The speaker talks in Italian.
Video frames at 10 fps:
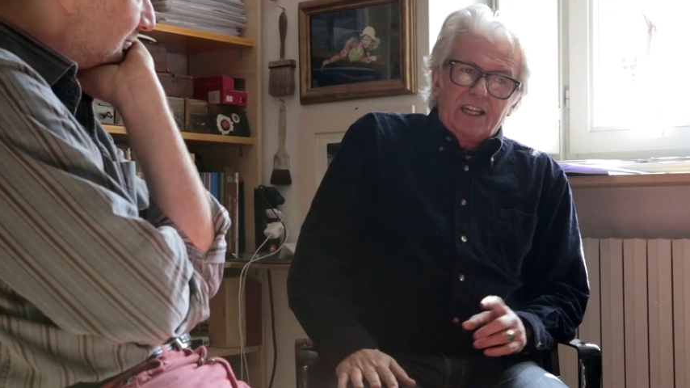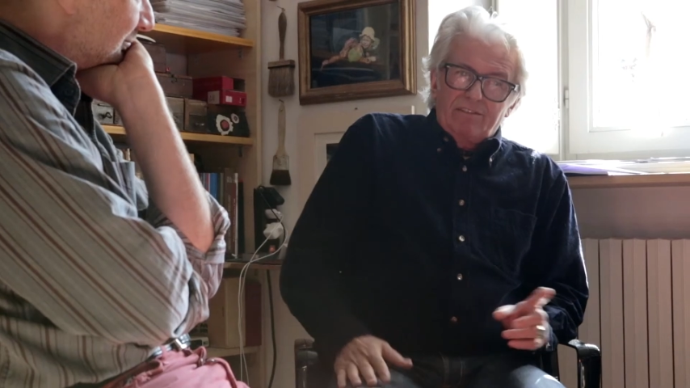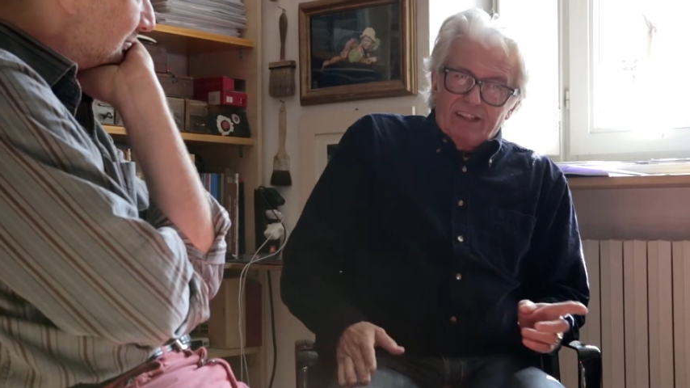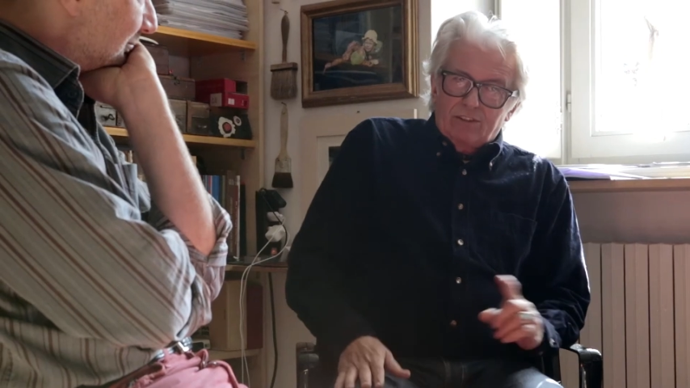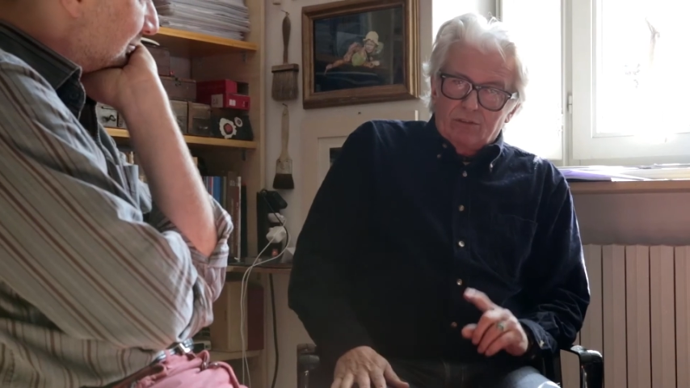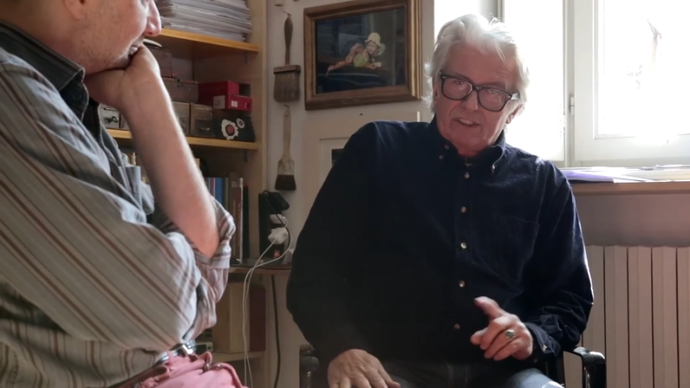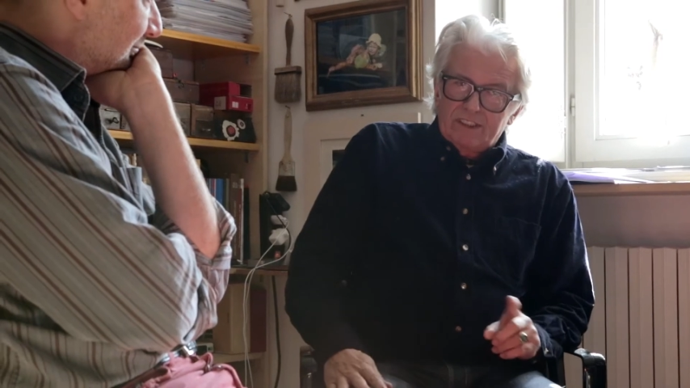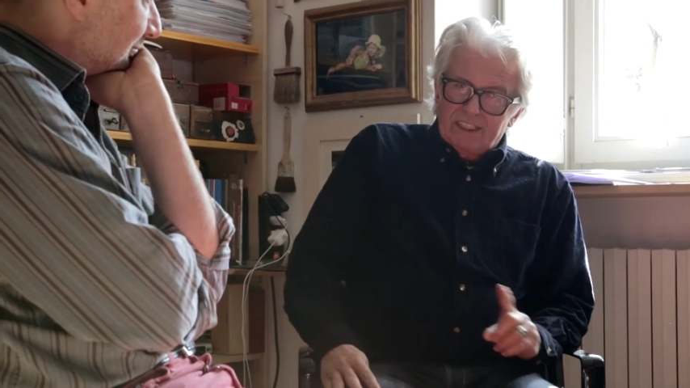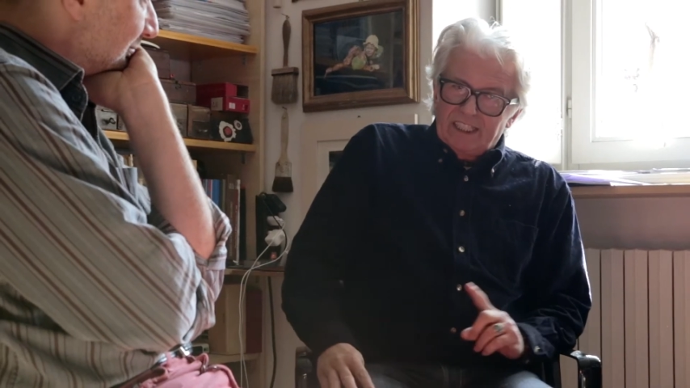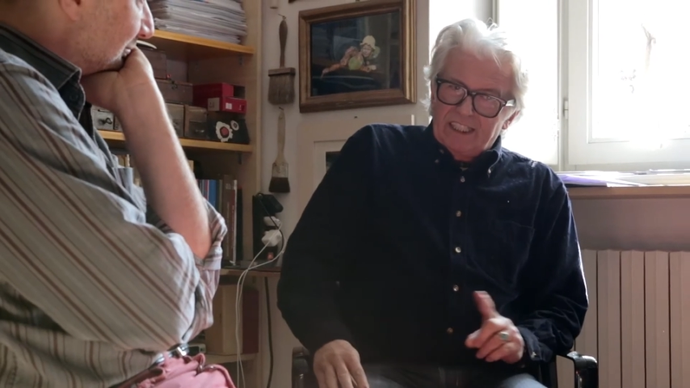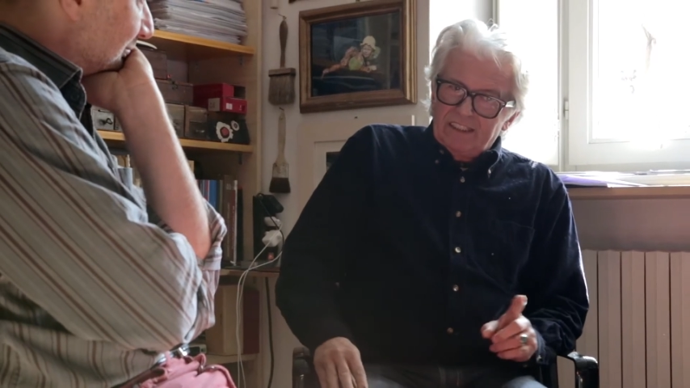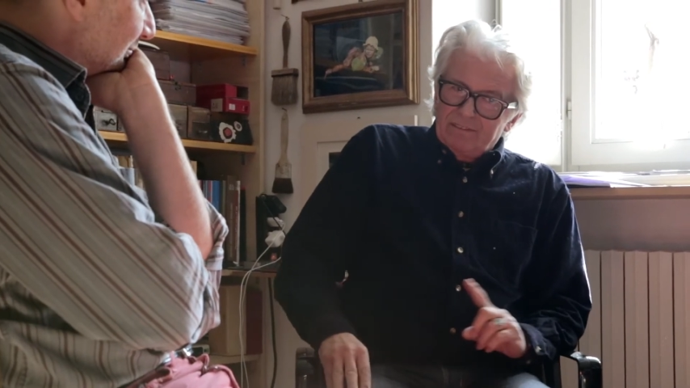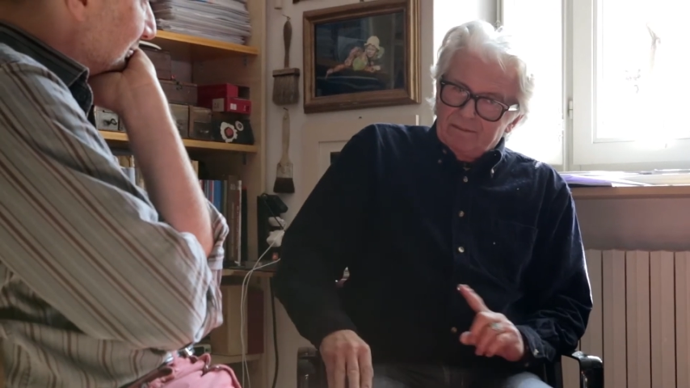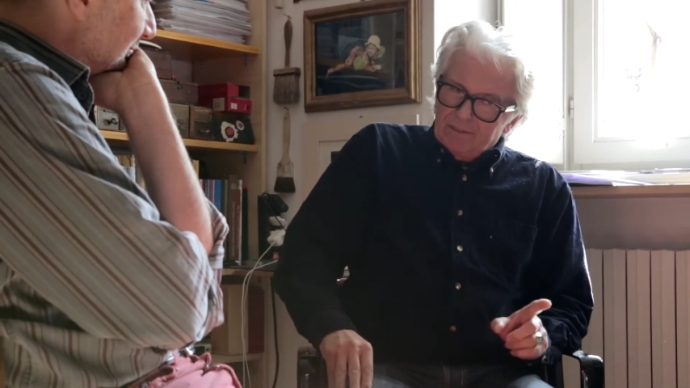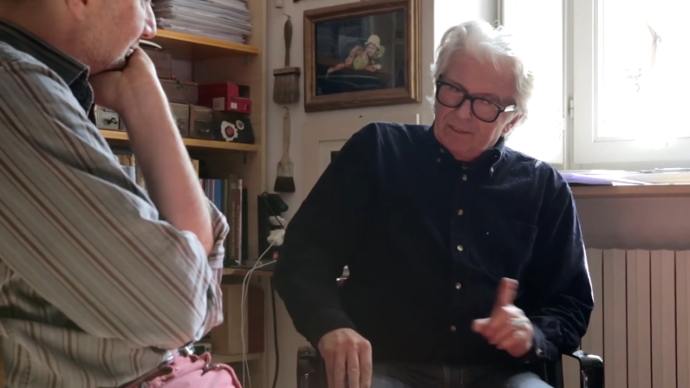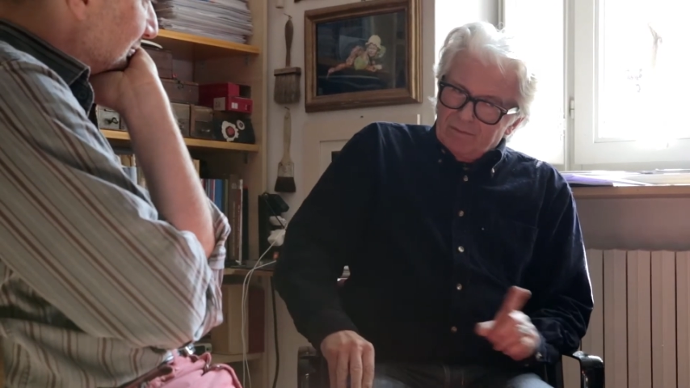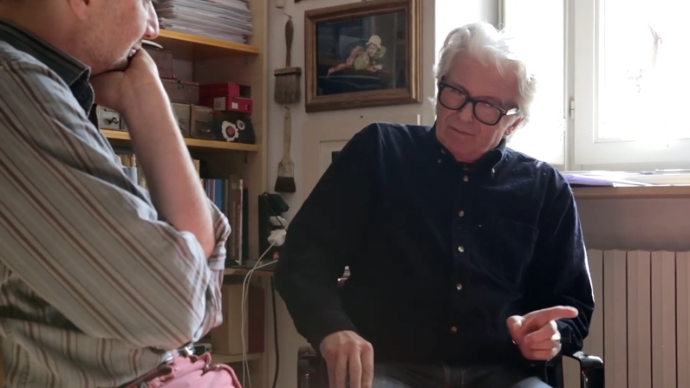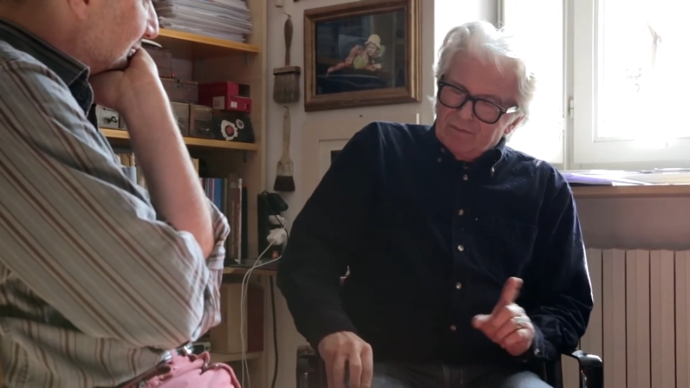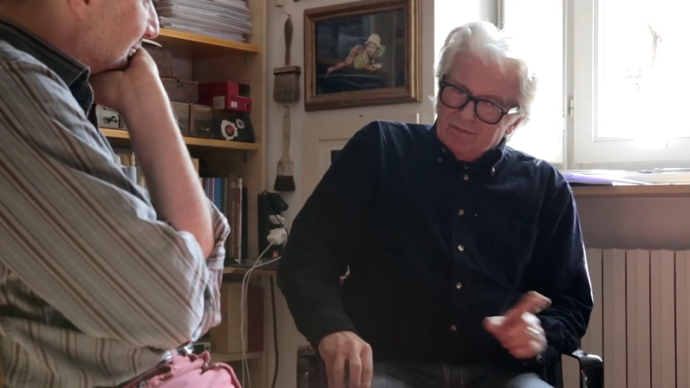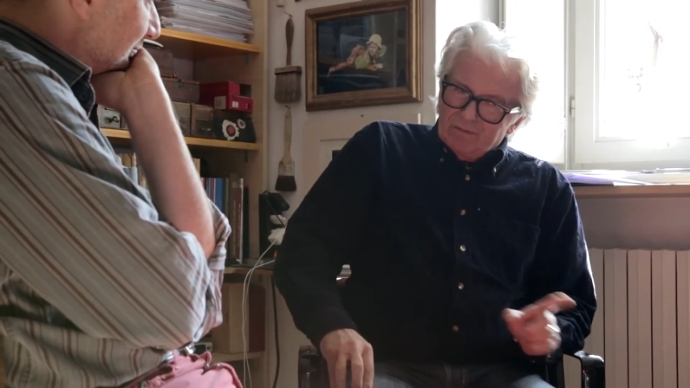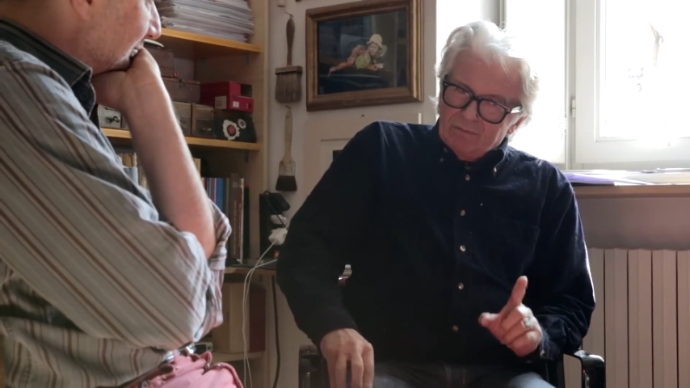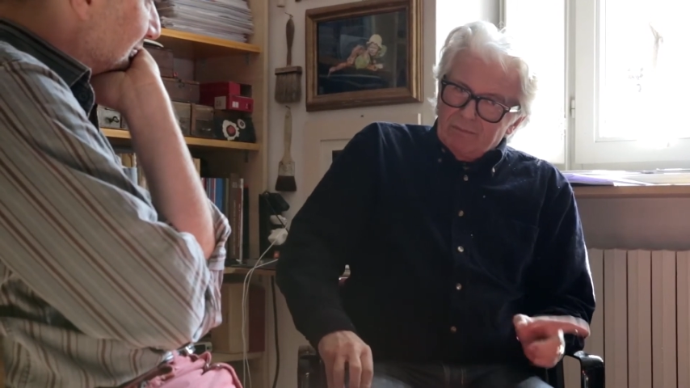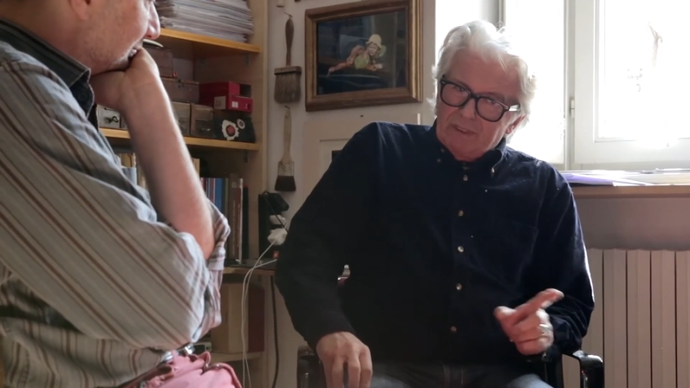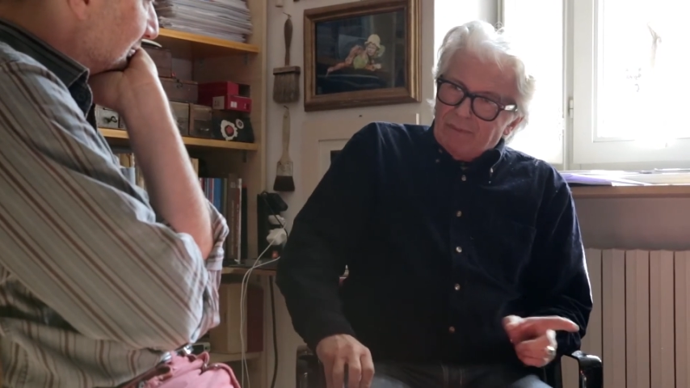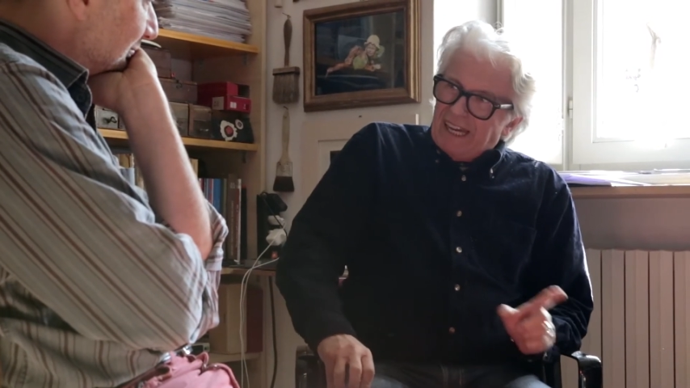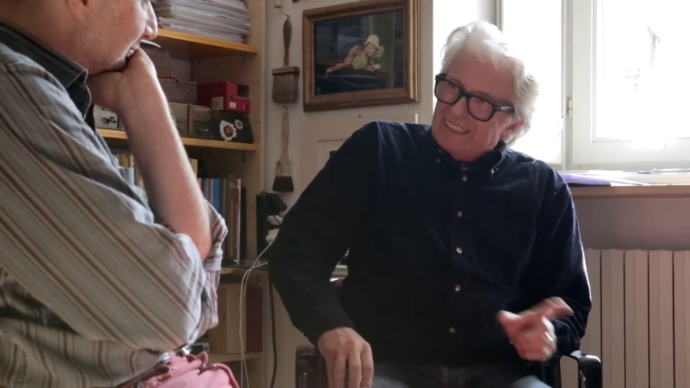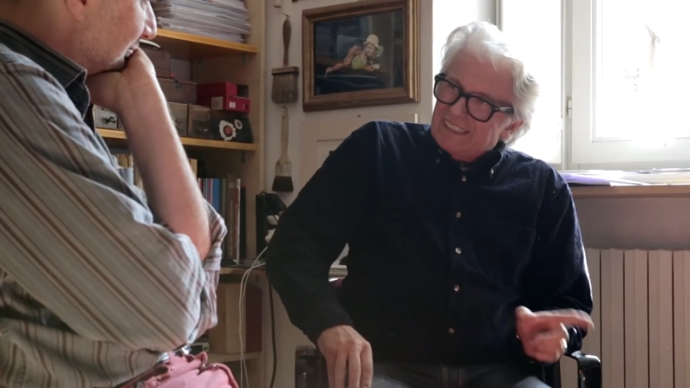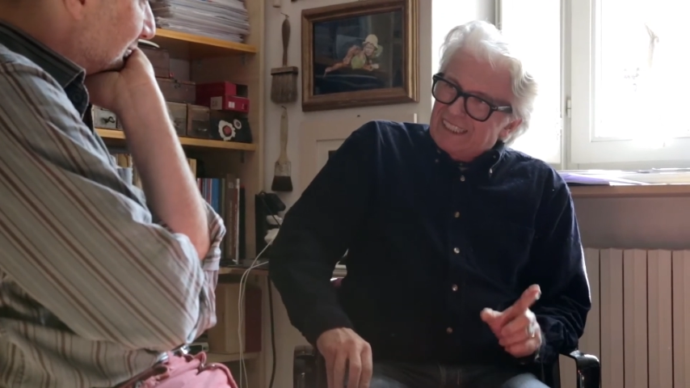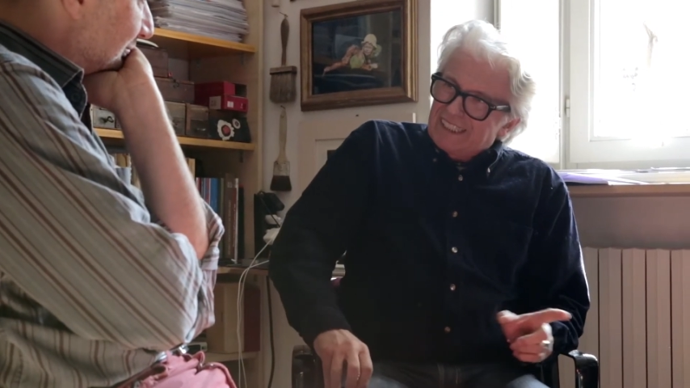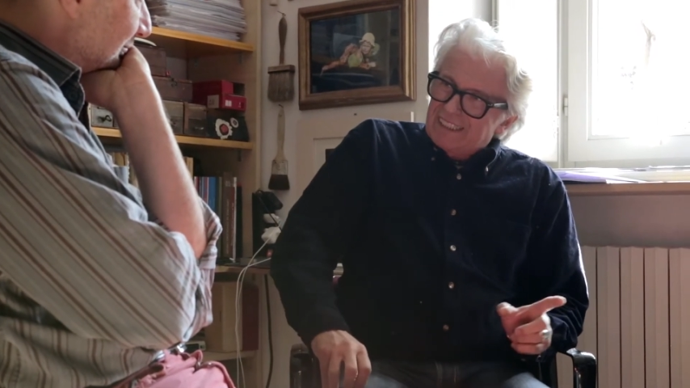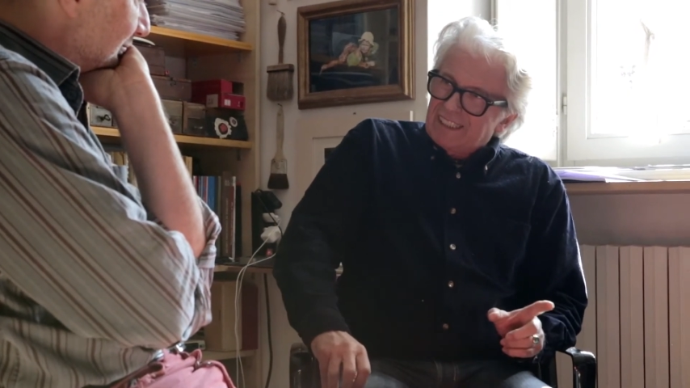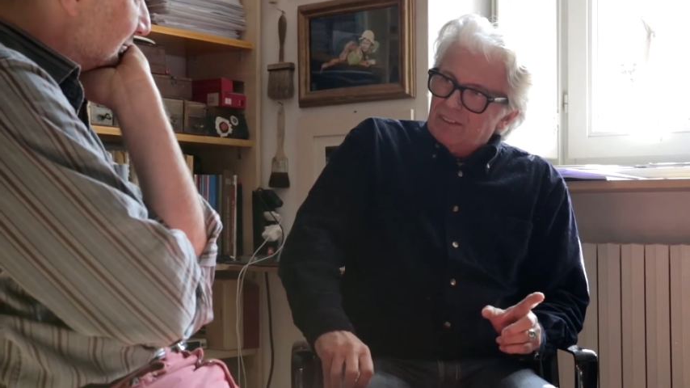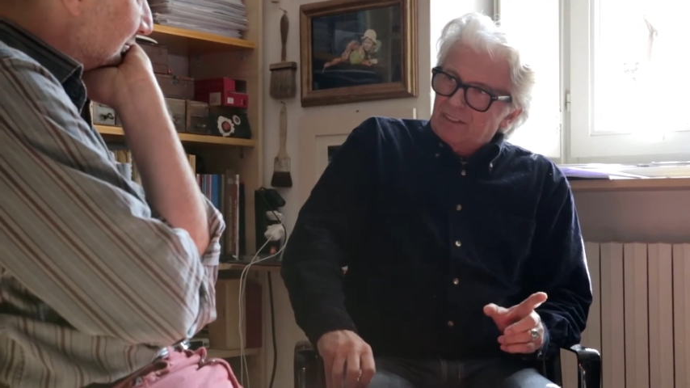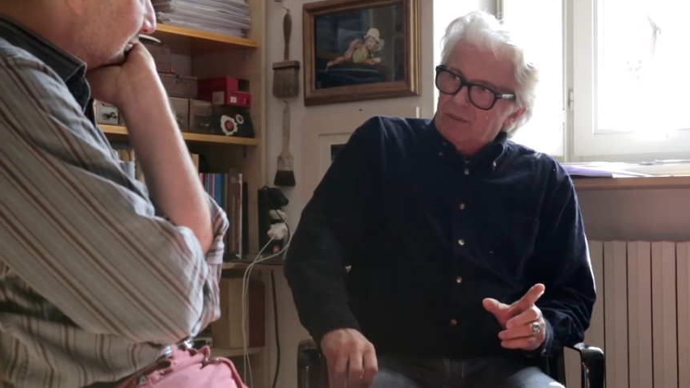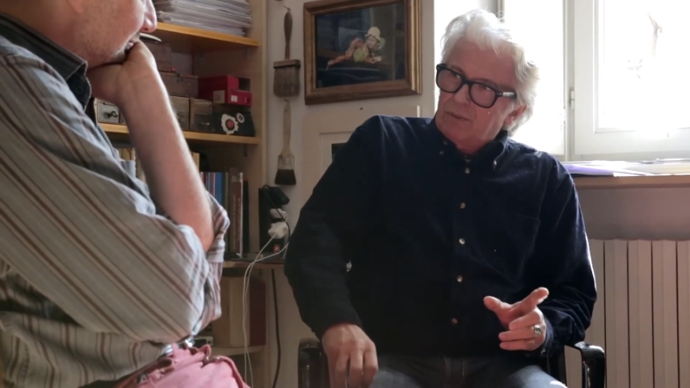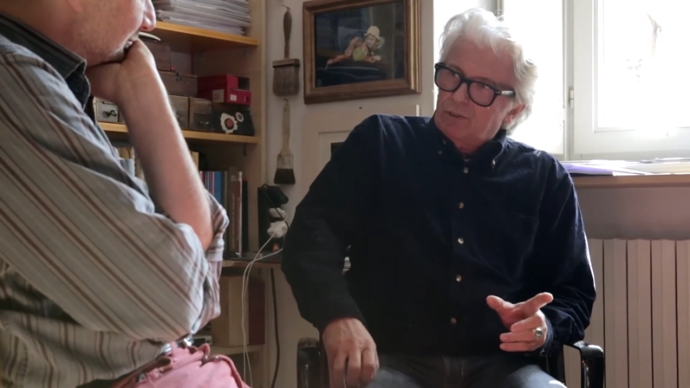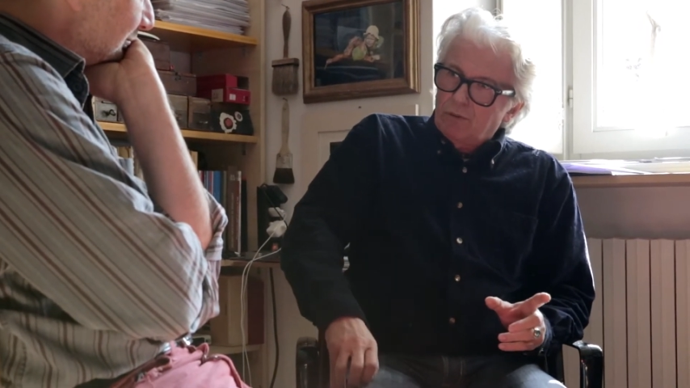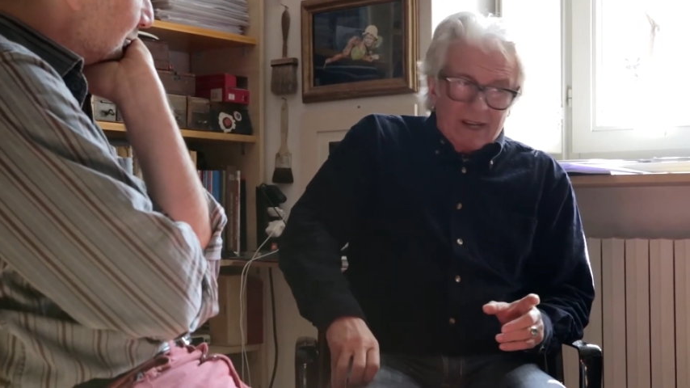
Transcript: E il vecchio Lorenzelli mi manda da, da questo